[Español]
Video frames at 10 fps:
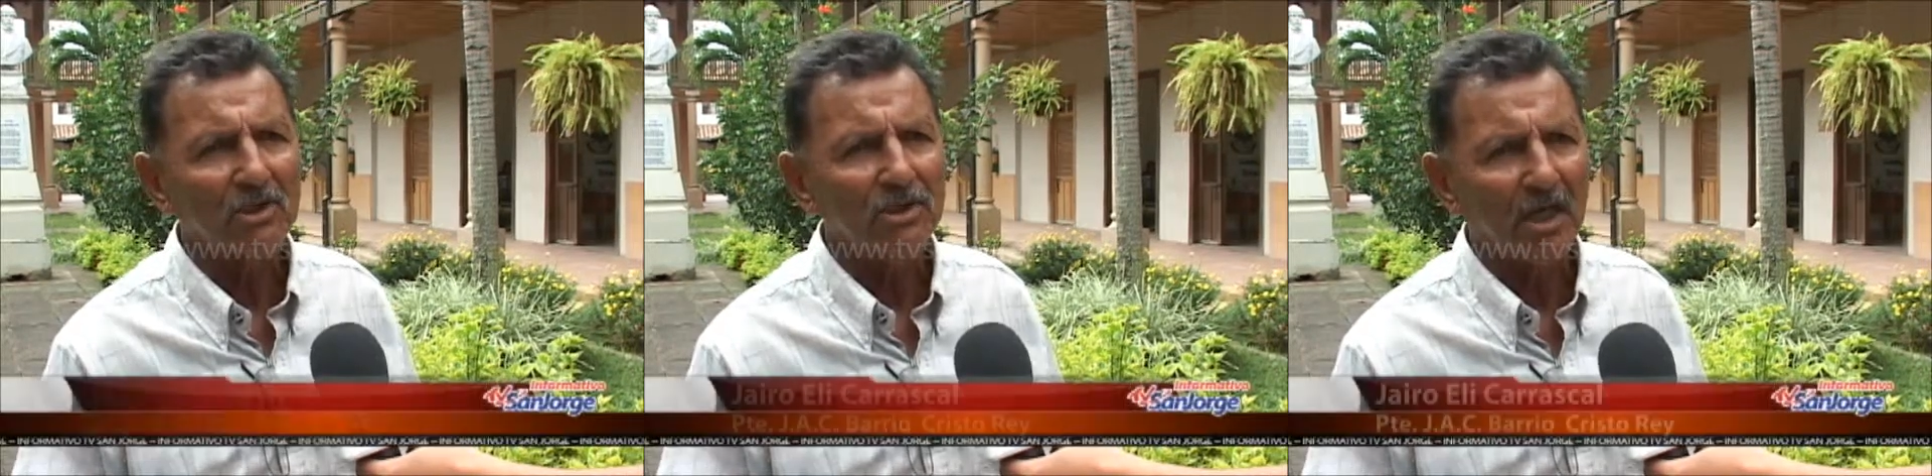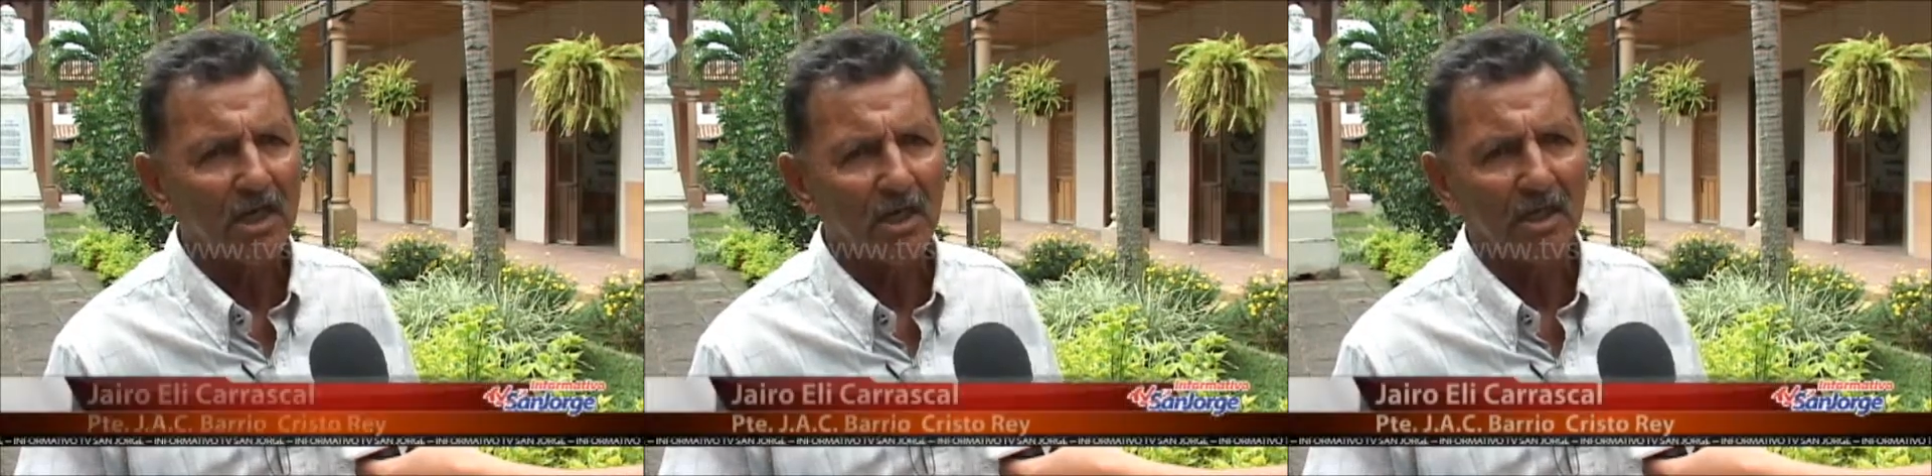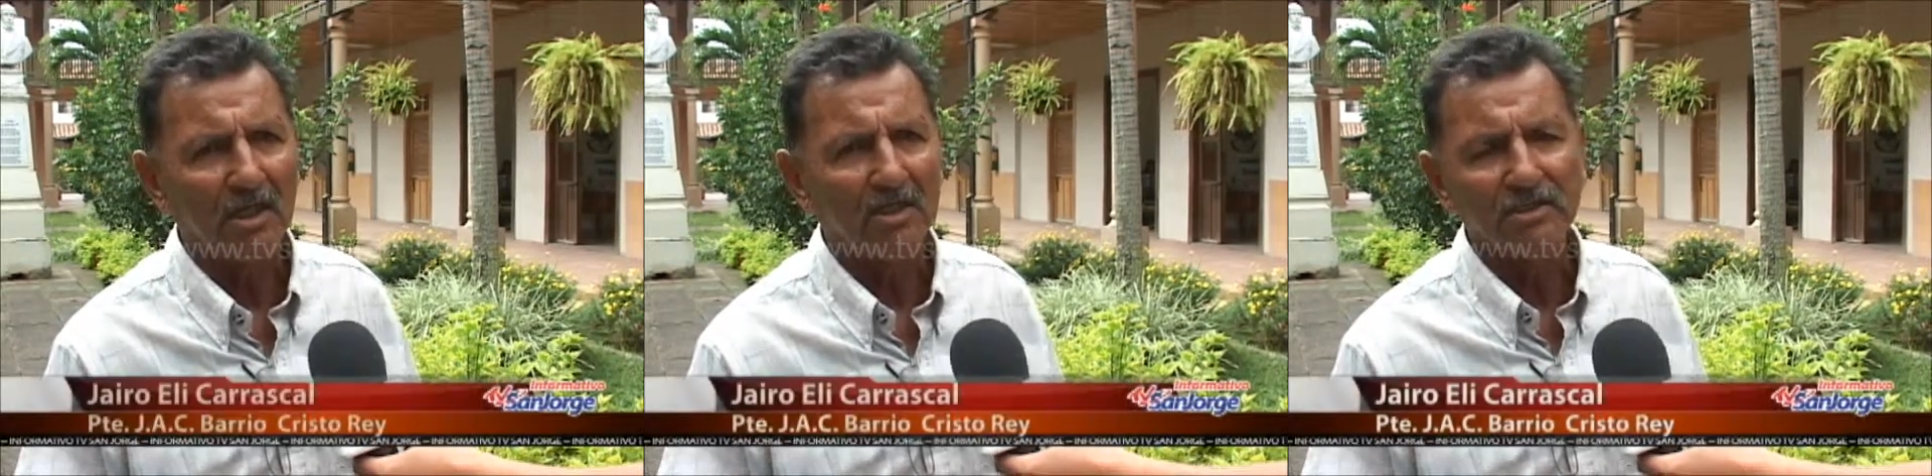
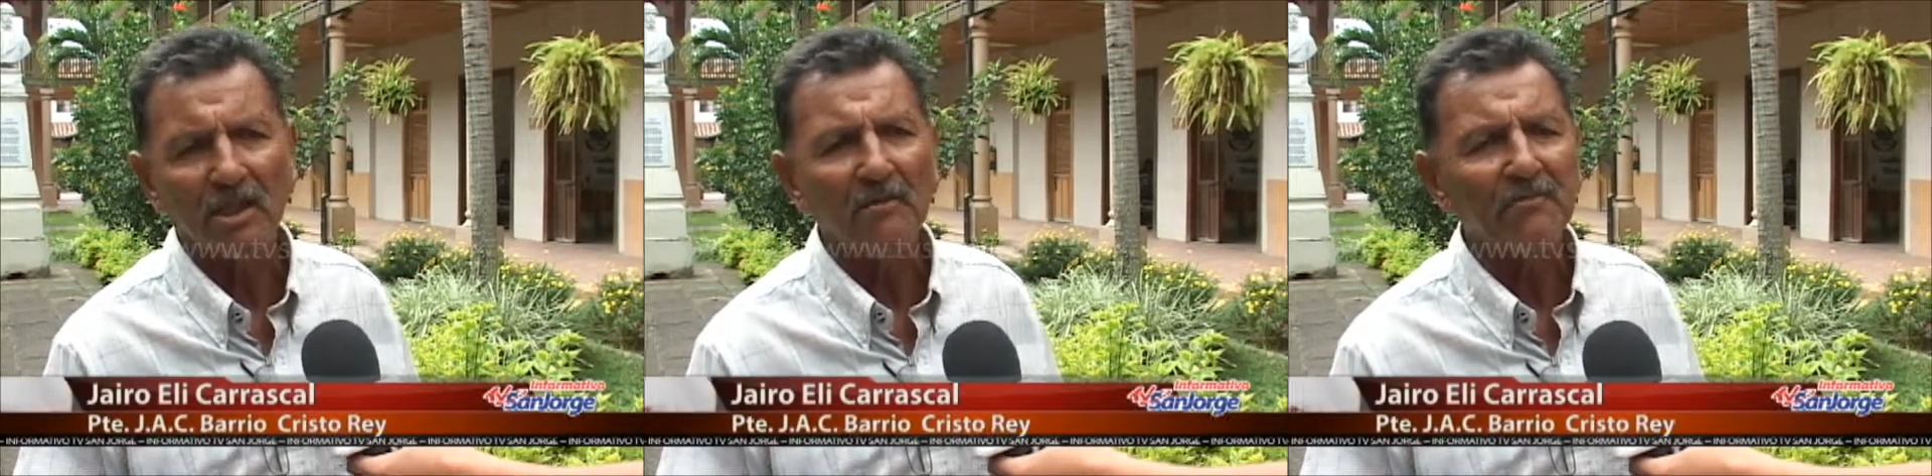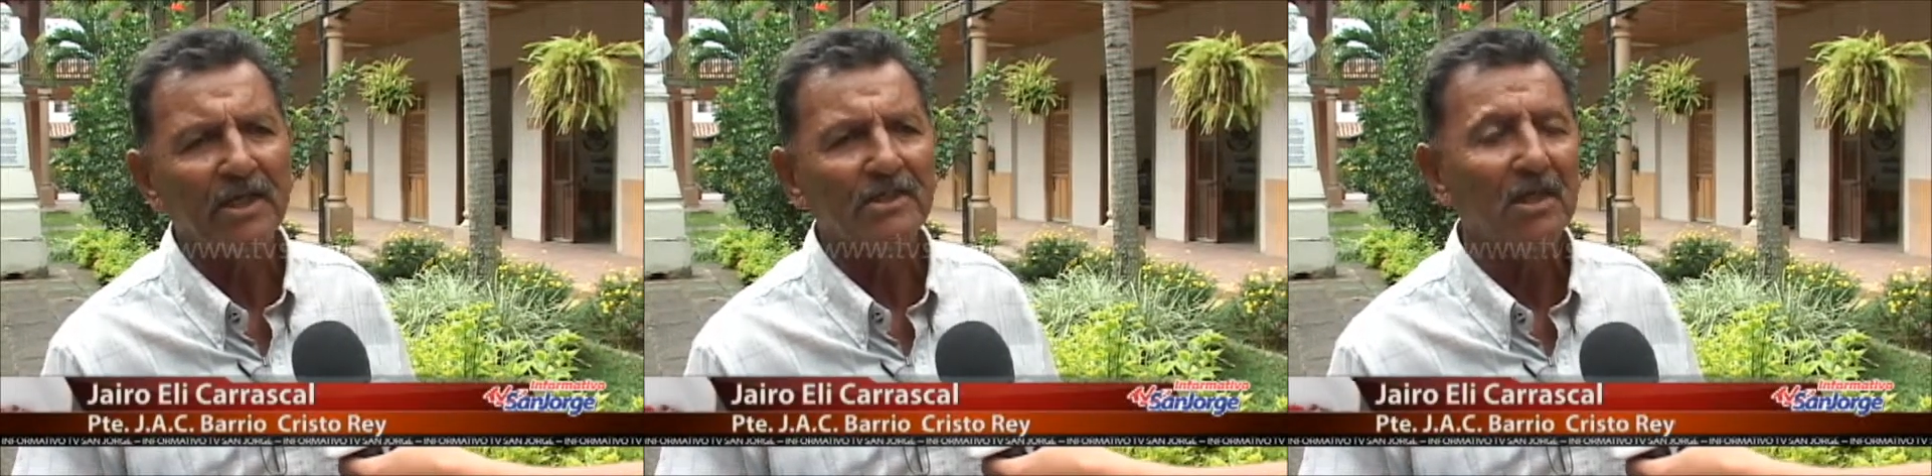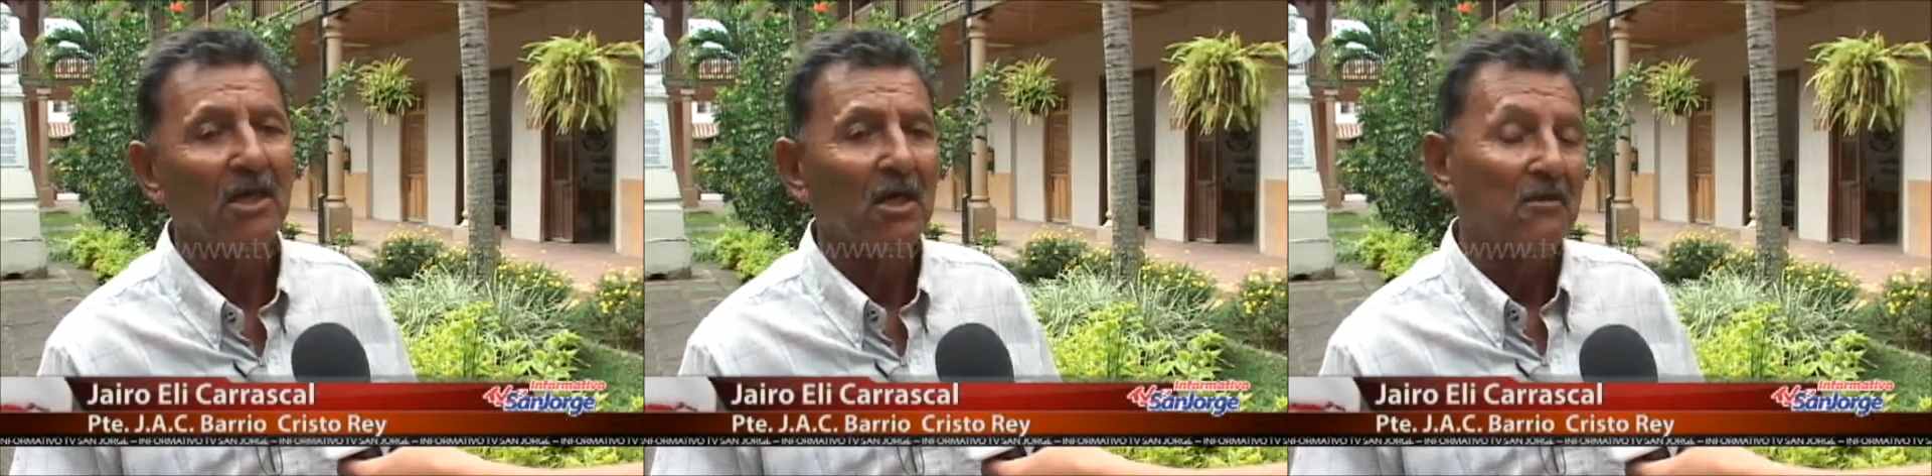hacia la
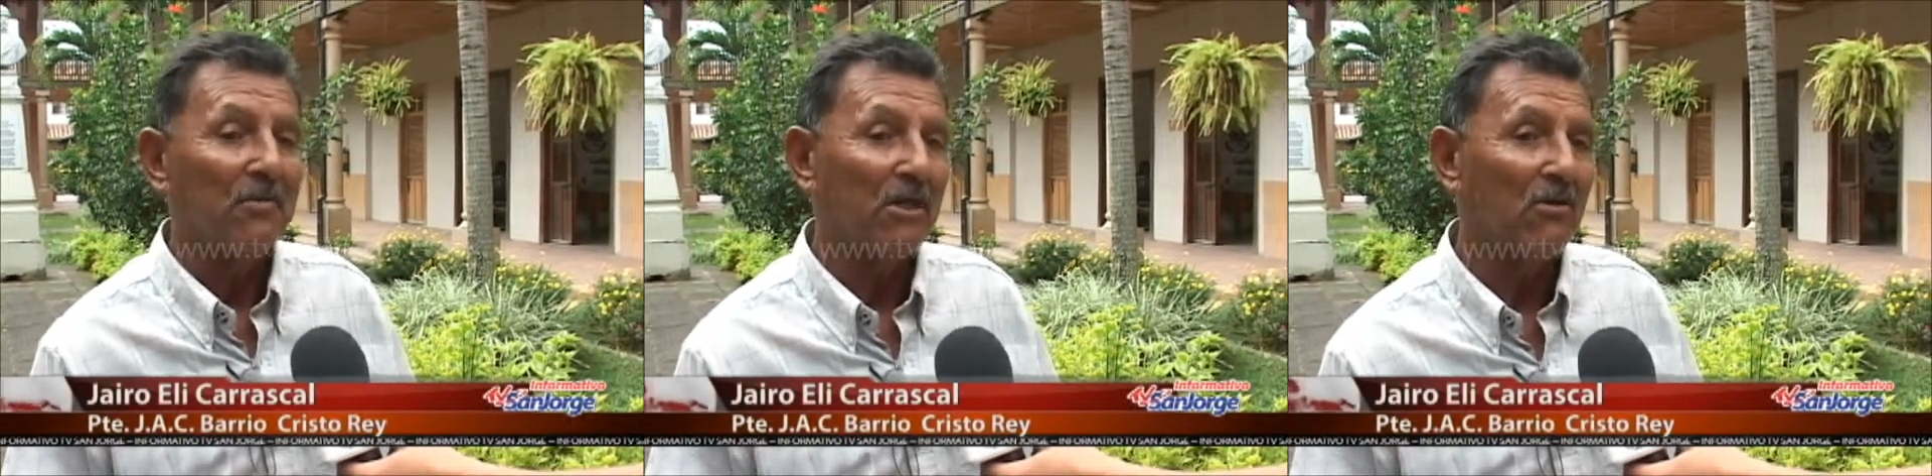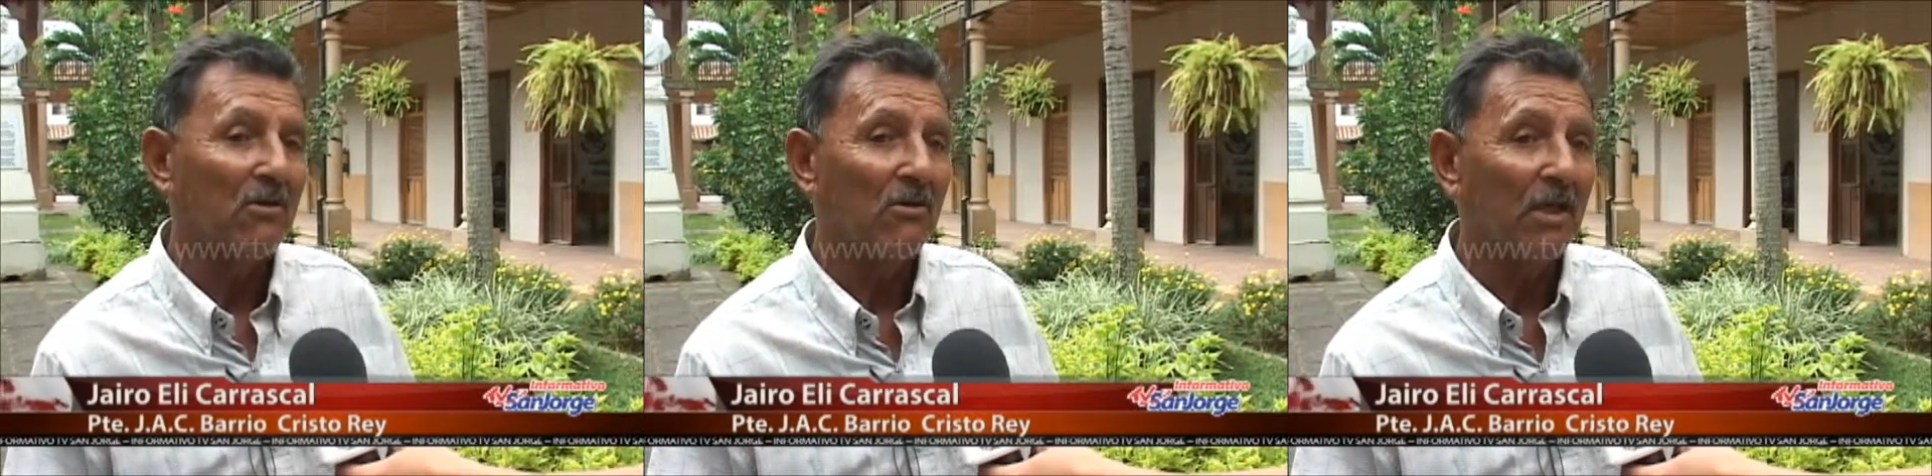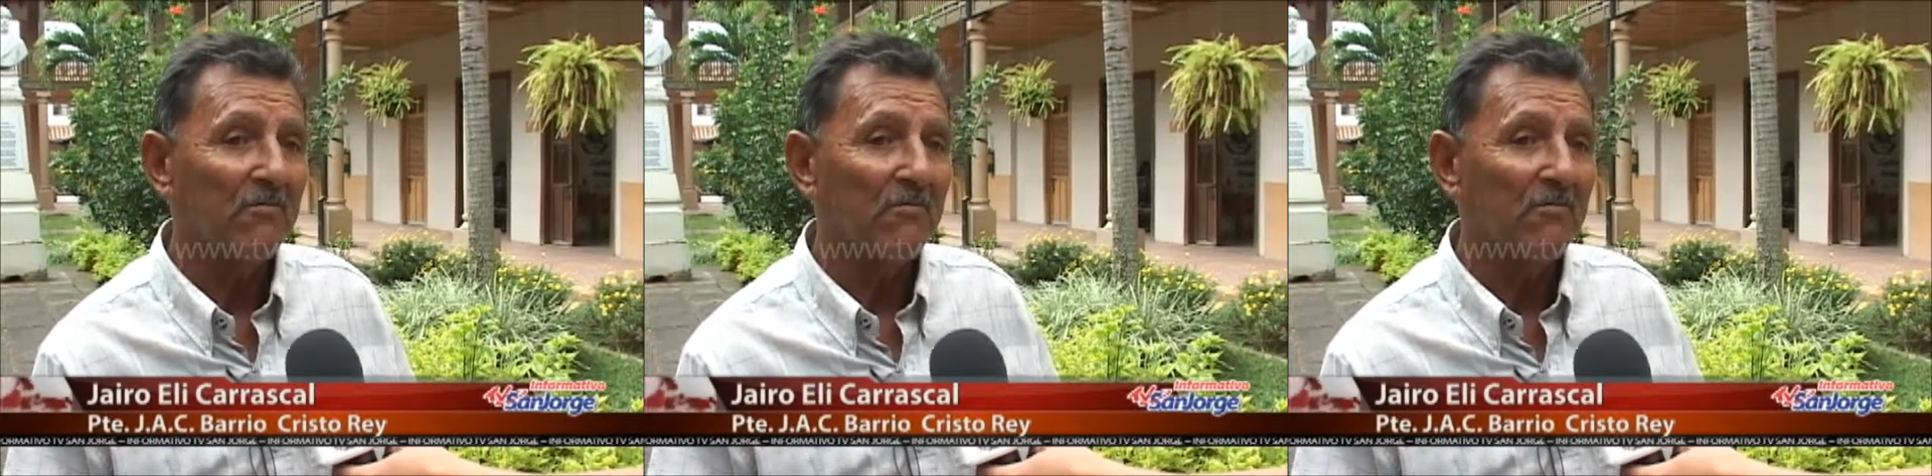empresa, pero la